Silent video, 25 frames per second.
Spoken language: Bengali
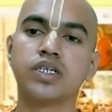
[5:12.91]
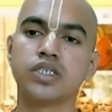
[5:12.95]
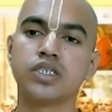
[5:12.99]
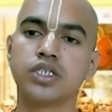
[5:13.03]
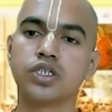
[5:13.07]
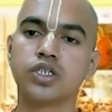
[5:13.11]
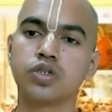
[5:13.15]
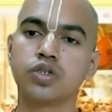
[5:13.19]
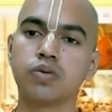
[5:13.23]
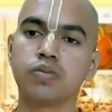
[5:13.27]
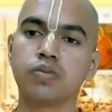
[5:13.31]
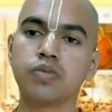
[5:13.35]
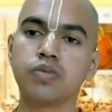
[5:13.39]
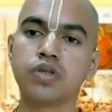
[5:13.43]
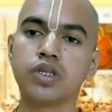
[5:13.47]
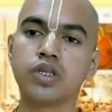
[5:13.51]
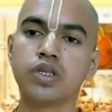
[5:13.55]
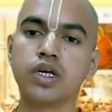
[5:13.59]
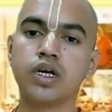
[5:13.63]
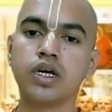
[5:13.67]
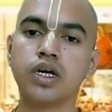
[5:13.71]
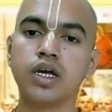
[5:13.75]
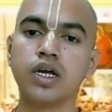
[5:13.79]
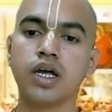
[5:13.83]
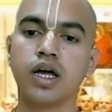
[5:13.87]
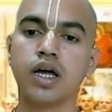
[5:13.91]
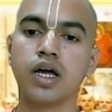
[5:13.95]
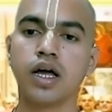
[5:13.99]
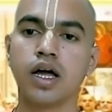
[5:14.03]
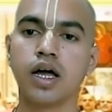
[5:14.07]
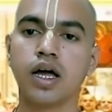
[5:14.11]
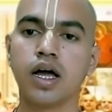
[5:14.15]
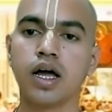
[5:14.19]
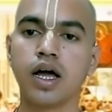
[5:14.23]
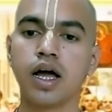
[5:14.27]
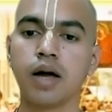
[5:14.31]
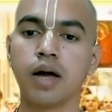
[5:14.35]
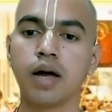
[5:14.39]
সে সম্বন্ধে
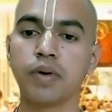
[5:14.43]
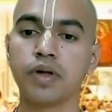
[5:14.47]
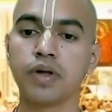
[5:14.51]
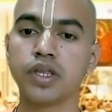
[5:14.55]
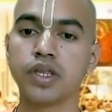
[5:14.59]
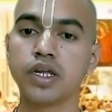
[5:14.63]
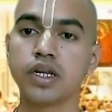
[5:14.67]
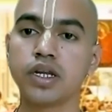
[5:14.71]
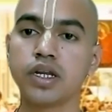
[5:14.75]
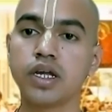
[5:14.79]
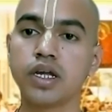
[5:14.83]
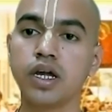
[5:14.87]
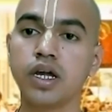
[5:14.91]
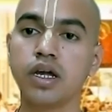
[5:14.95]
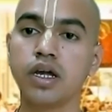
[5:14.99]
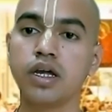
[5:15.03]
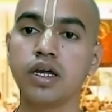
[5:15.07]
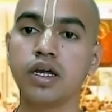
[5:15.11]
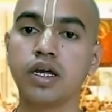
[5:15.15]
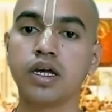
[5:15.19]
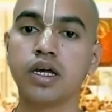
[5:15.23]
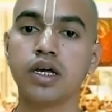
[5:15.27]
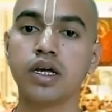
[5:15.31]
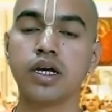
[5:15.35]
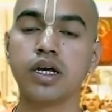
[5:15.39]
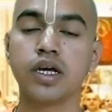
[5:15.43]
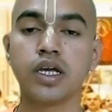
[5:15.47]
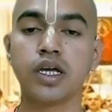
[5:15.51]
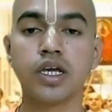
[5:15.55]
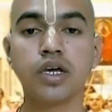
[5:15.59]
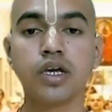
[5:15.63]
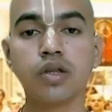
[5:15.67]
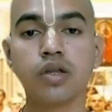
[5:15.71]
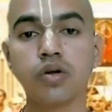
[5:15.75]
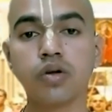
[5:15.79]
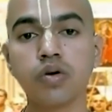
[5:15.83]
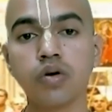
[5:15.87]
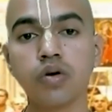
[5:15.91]
আমাদেরকে
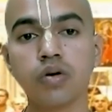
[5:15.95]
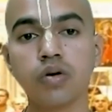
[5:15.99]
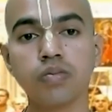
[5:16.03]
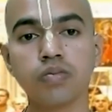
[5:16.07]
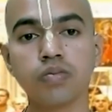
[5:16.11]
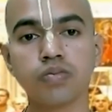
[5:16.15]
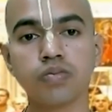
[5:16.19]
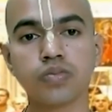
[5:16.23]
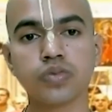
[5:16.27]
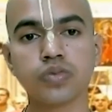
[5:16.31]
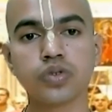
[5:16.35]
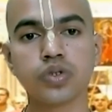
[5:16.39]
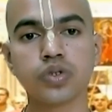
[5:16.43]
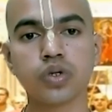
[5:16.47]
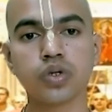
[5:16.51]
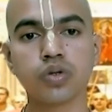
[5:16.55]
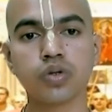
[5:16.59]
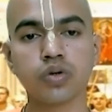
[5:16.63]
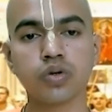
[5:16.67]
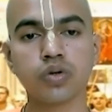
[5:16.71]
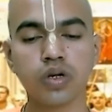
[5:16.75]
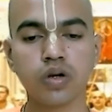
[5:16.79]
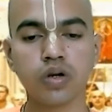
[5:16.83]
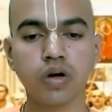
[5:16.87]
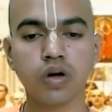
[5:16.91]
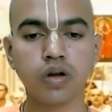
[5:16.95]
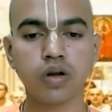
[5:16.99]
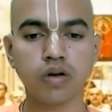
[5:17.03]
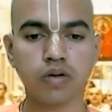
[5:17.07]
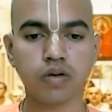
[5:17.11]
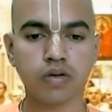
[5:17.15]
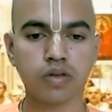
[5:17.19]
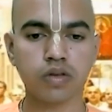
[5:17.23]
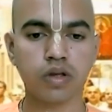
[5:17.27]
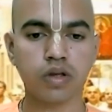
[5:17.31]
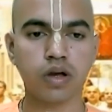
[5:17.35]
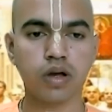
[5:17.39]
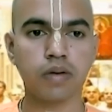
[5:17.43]
কিরকম সতর্কীকরণ
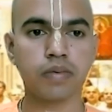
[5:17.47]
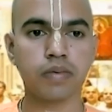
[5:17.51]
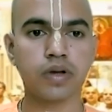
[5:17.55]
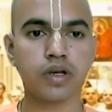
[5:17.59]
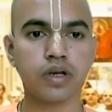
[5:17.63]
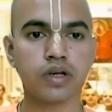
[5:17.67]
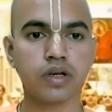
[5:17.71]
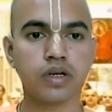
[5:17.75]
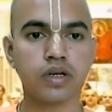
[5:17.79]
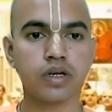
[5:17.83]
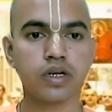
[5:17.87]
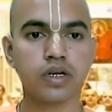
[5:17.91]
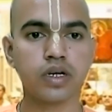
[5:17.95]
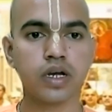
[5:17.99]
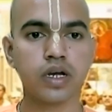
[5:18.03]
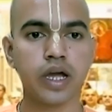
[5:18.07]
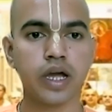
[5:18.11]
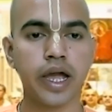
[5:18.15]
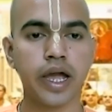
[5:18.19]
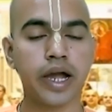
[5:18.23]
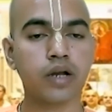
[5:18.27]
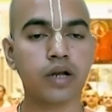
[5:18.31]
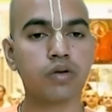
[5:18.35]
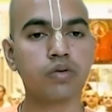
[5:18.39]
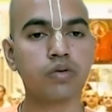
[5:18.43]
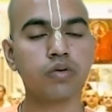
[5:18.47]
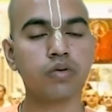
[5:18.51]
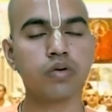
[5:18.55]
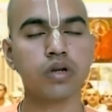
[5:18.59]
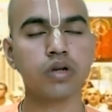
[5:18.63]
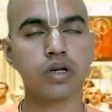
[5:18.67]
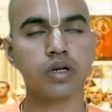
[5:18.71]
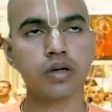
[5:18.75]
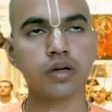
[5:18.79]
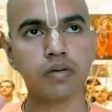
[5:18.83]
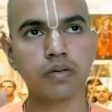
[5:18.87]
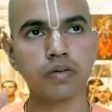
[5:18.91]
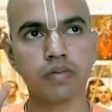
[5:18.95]
হতে হবে একটু
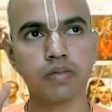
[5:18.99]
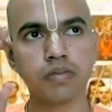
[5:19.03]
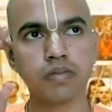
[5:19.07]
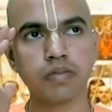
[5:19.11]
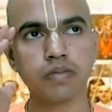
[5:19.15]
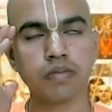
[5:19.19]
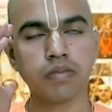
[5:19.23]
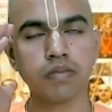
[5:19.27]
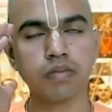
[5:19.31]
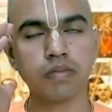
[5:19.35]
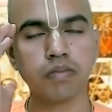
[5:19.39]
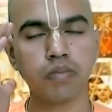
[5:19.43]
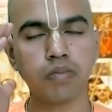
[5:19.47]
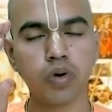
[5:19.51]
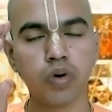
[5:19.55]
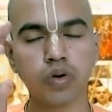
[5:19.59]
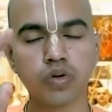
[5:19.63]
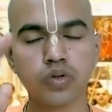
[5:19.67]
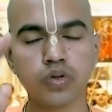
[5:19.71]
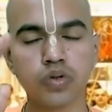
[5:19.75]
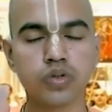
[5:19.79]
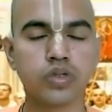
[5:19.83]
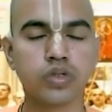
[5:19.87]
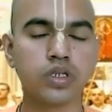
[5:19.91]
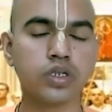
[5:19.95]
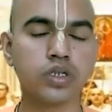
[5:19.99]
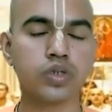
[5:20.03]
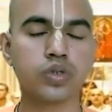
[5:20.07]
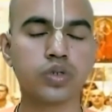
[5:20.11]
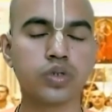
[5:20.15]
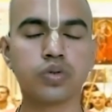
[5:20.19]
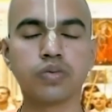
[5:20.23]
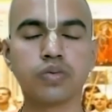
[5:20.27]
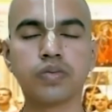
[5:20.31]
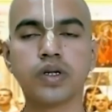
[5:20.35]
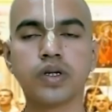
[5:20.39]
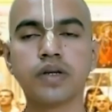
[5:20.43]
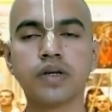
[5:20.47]
করে মনোযোগ দিয়ে
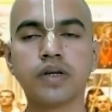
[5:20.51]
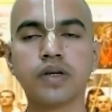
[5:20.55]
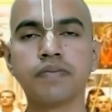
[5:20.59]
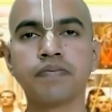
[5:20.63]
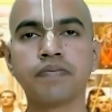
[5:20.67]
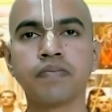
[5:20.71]
শুনবেন